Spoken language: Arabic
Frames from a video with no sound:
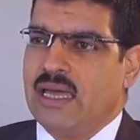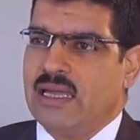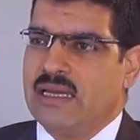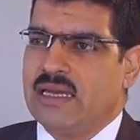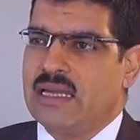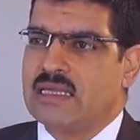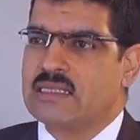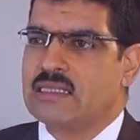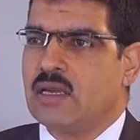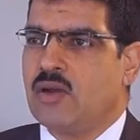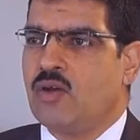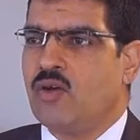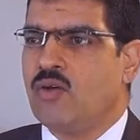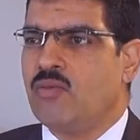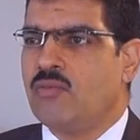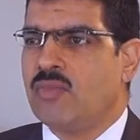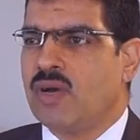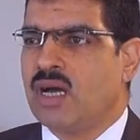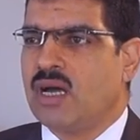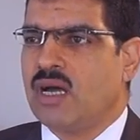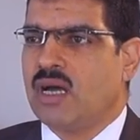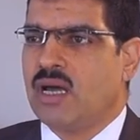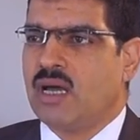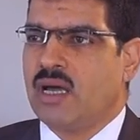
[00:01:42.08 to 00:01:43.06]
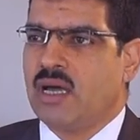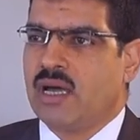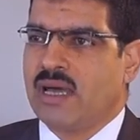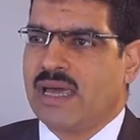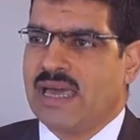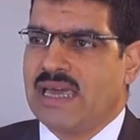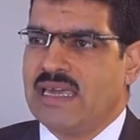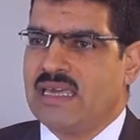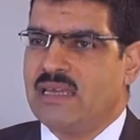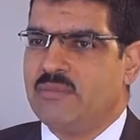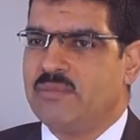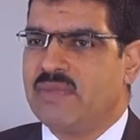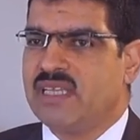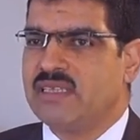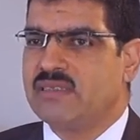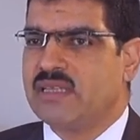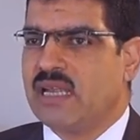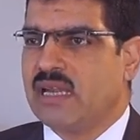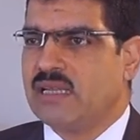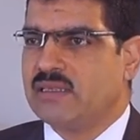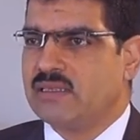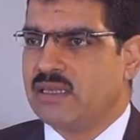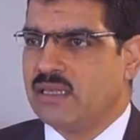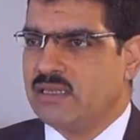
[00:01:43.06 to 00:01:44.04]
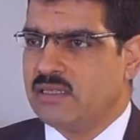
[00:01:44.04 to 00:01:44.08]
الناس اللي هم جايين من
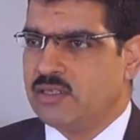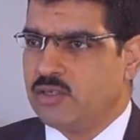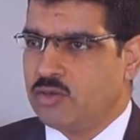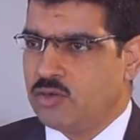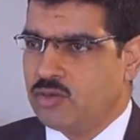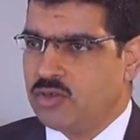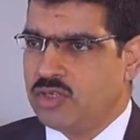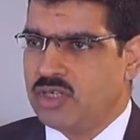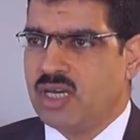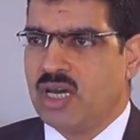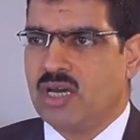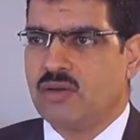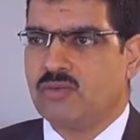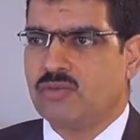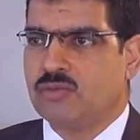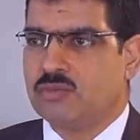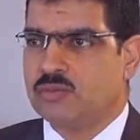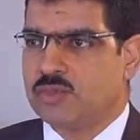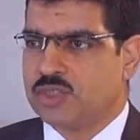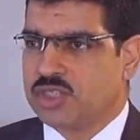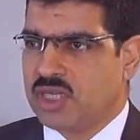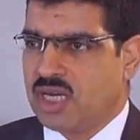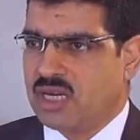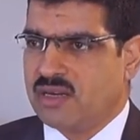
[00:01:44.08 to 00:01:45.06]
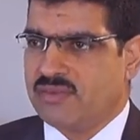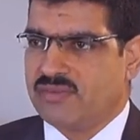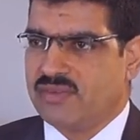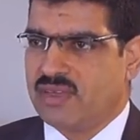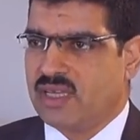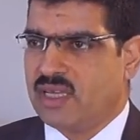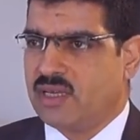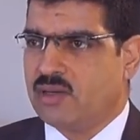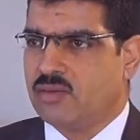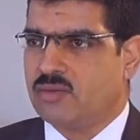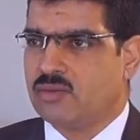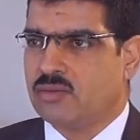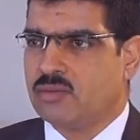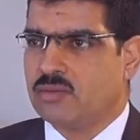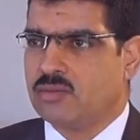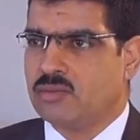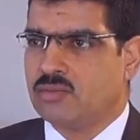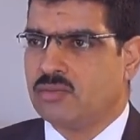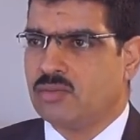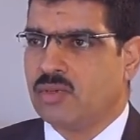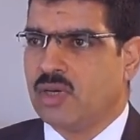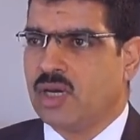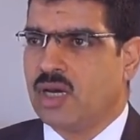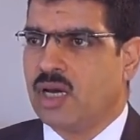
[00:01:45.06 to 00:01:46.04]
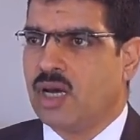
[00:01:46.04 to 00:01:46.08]
30 يونيو ومش عارف ايه
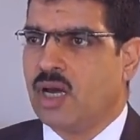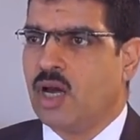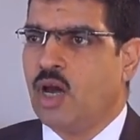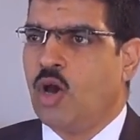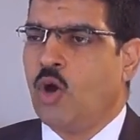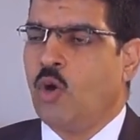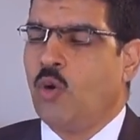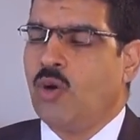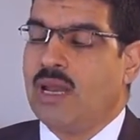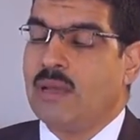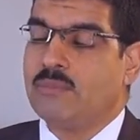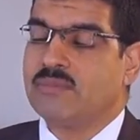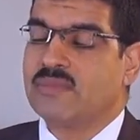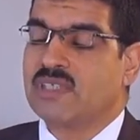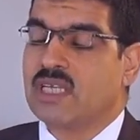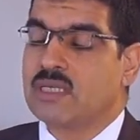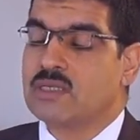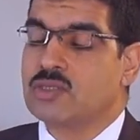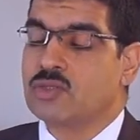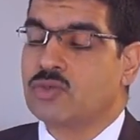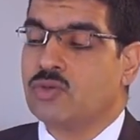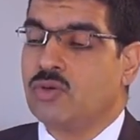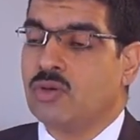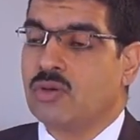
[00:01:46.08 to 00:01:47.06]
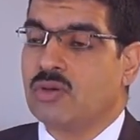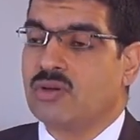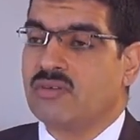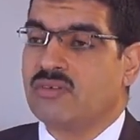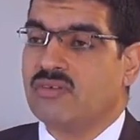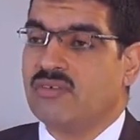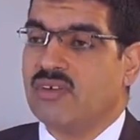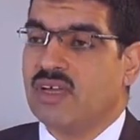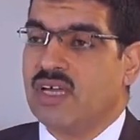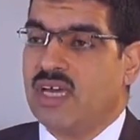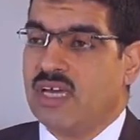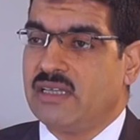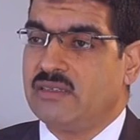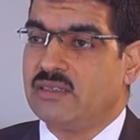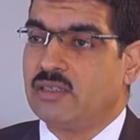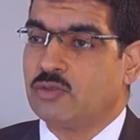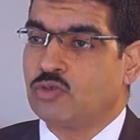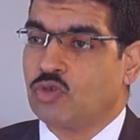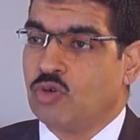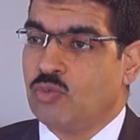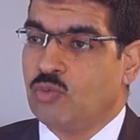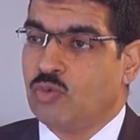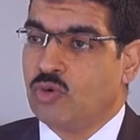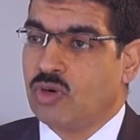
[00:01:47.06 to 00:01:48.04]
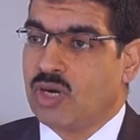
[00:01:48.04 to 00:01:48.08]
ولم تذكر عدة
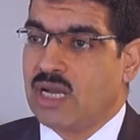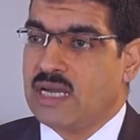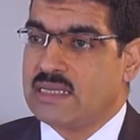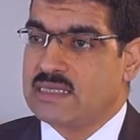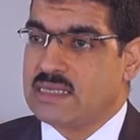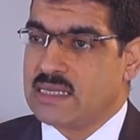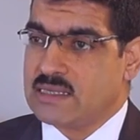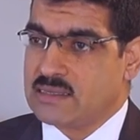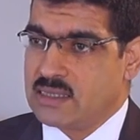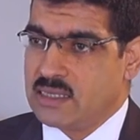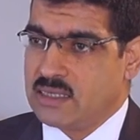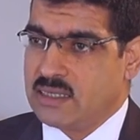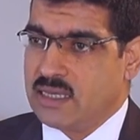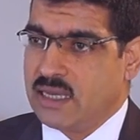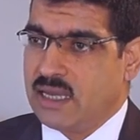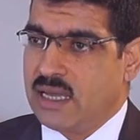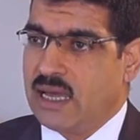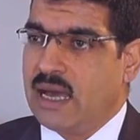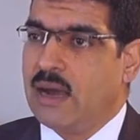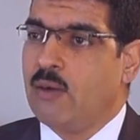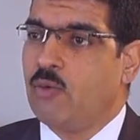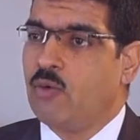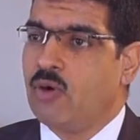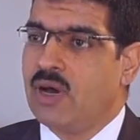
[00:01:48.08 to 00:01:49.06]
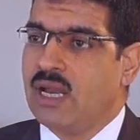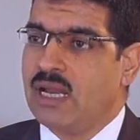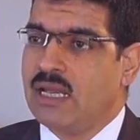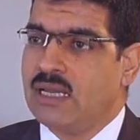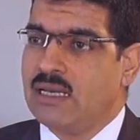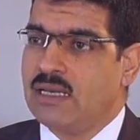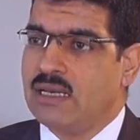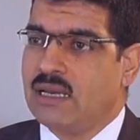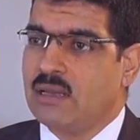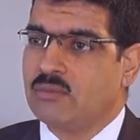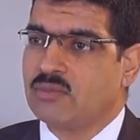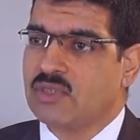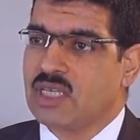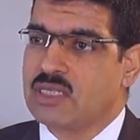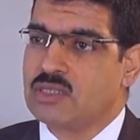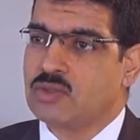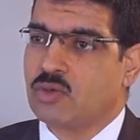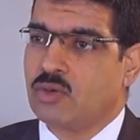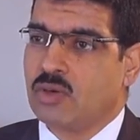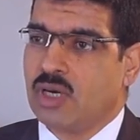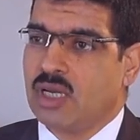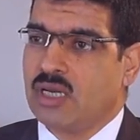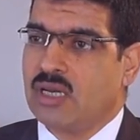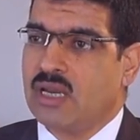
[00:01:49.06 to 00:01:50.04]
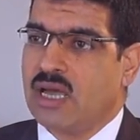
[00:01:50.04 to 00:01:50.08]
أمور أساسية أولا لم
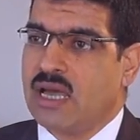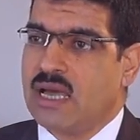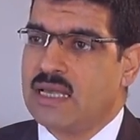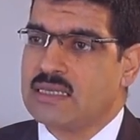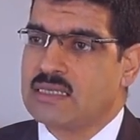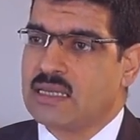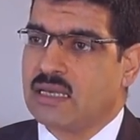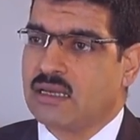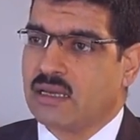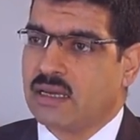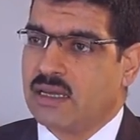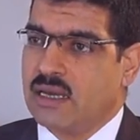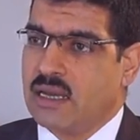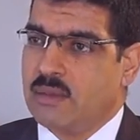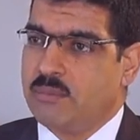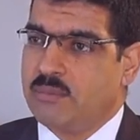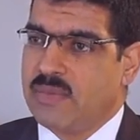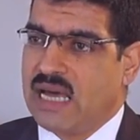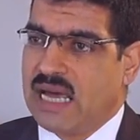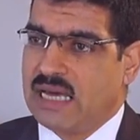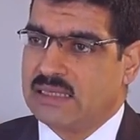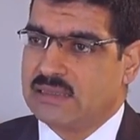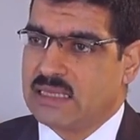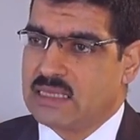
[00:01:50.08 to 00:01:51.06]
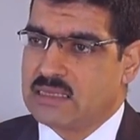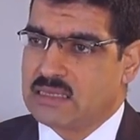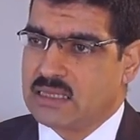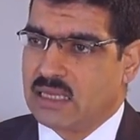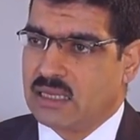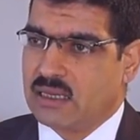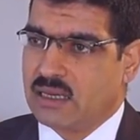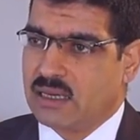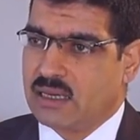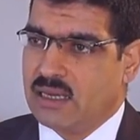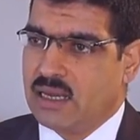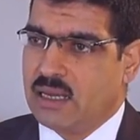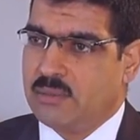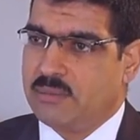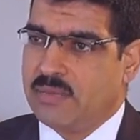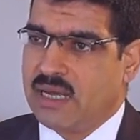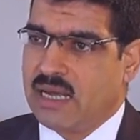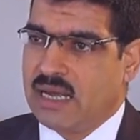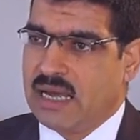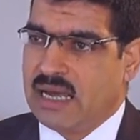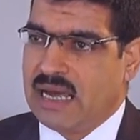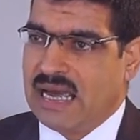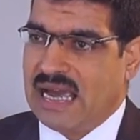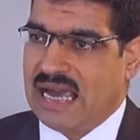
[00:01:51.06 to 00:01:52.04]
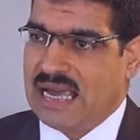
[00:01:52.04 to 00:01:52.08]
تذكر أن هذا انقلاب ما حدث
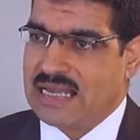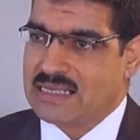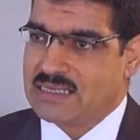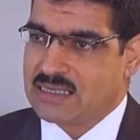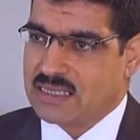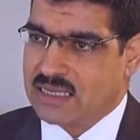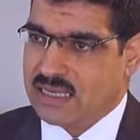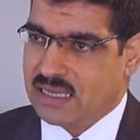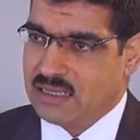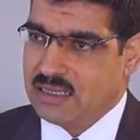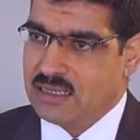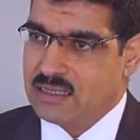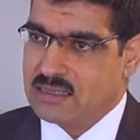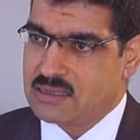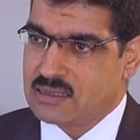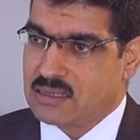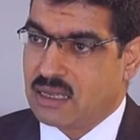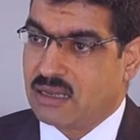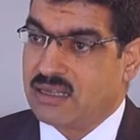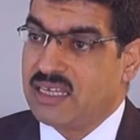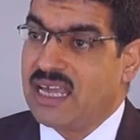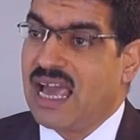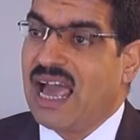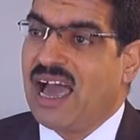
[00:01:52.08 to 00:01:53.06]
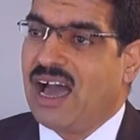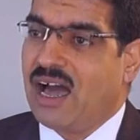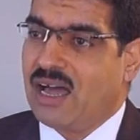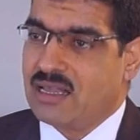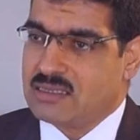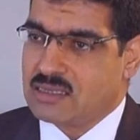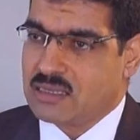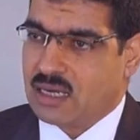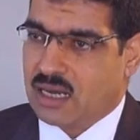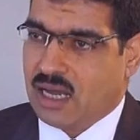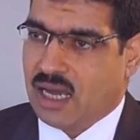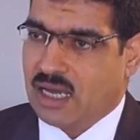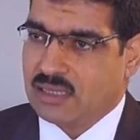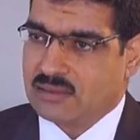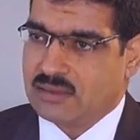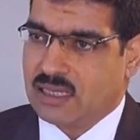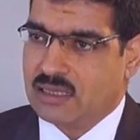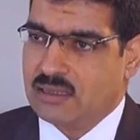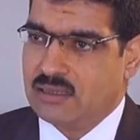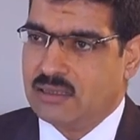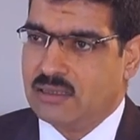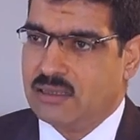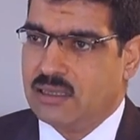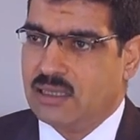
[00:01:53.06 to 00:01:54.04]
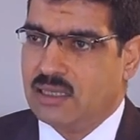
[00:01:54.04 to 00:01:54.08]
انقلاب عسكري صريح
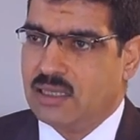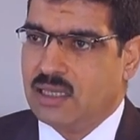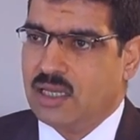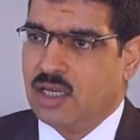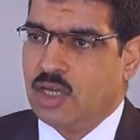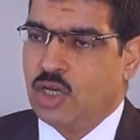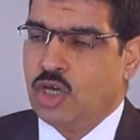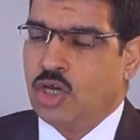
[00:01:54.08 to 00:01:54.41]
صراحة نعم.